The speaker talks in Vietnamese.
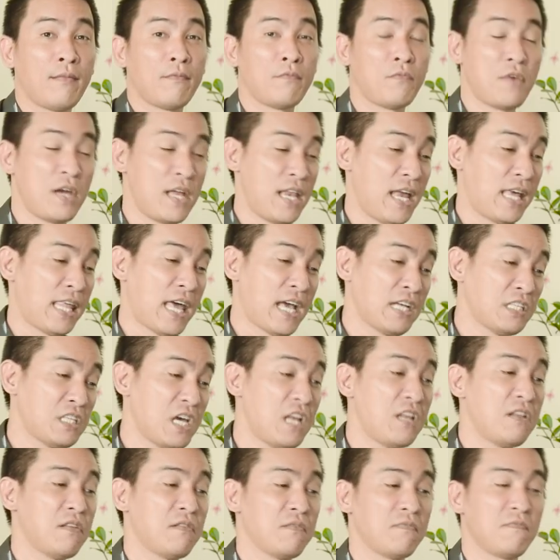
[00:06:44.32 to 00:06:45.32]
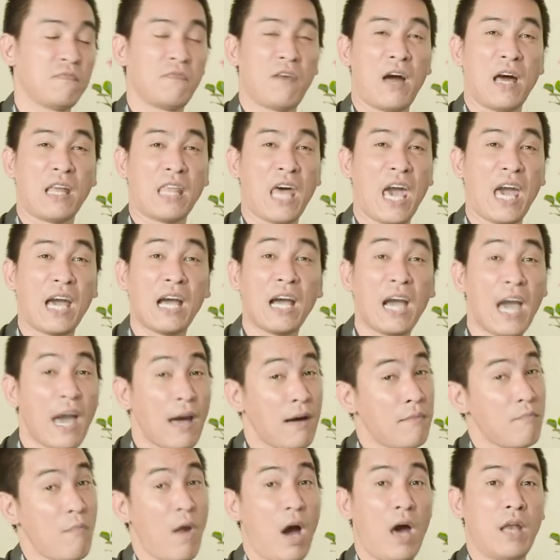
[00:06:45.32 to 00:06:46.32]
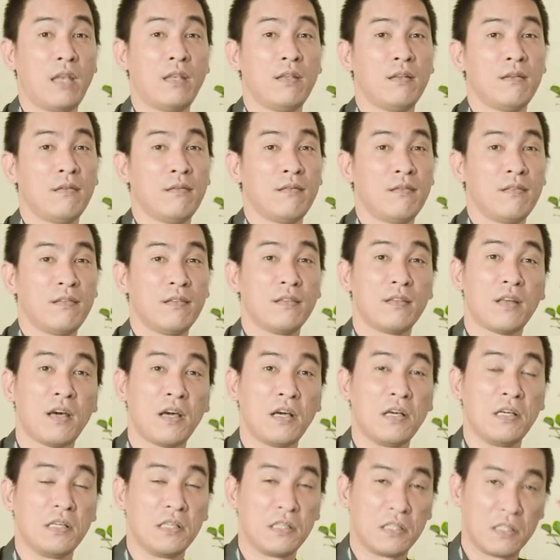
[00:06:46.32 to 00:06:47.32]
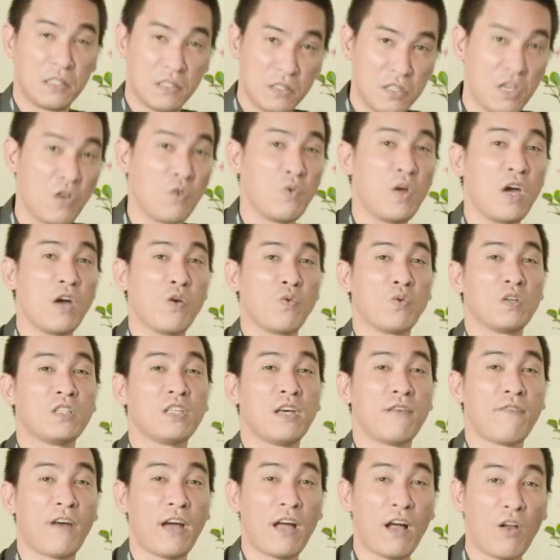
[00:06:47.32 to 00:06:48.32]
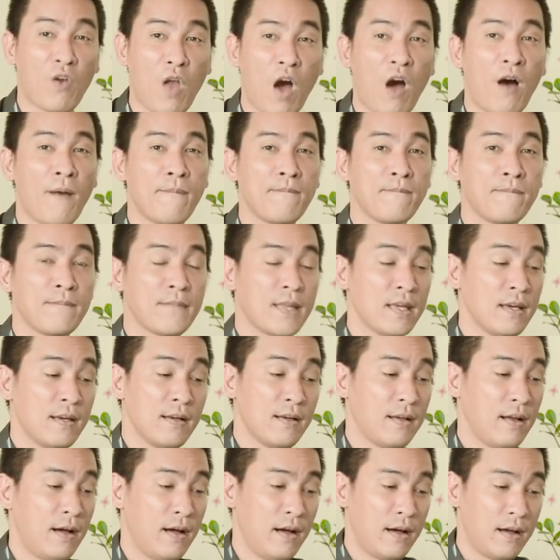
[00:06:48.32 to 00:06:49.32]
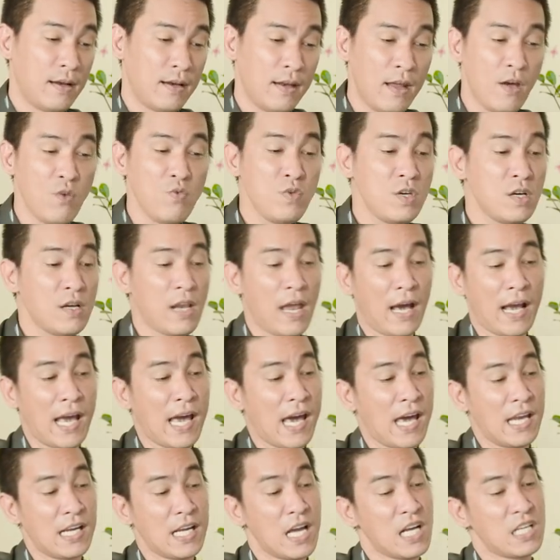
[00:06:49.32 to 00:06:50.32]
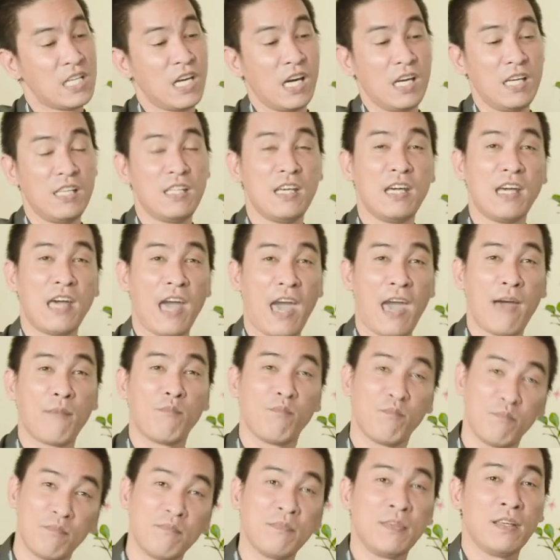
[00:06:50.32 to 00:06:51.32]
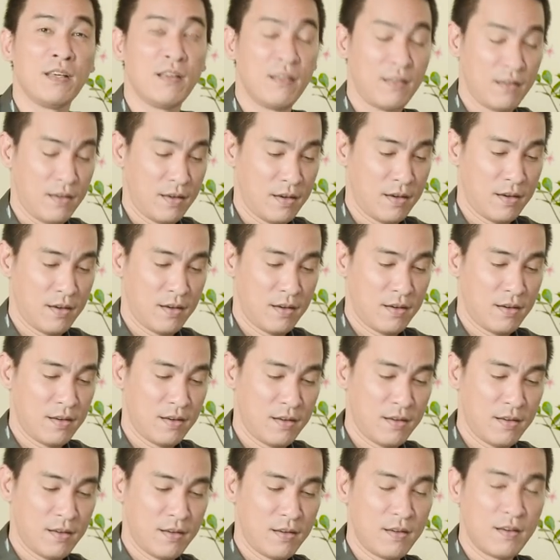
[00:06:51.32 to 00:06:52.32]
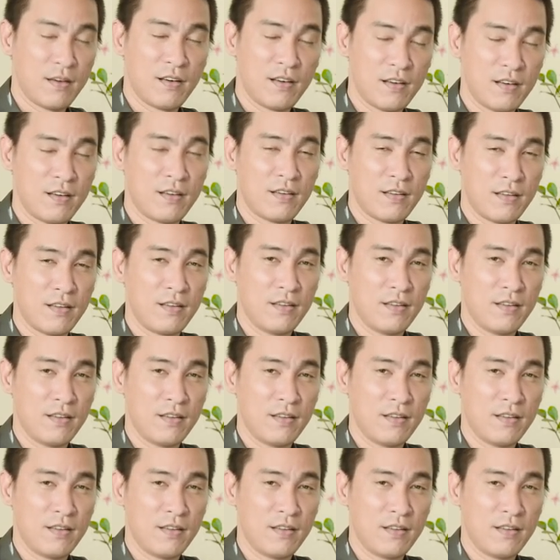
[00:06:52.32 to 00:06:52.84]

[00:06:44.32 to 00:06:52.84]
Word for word: vì là tháng sinh và tháng cắt mệnh thì nhiều điều nó sẽ phải lo lo à, nếu như là các anh các chị thì em à,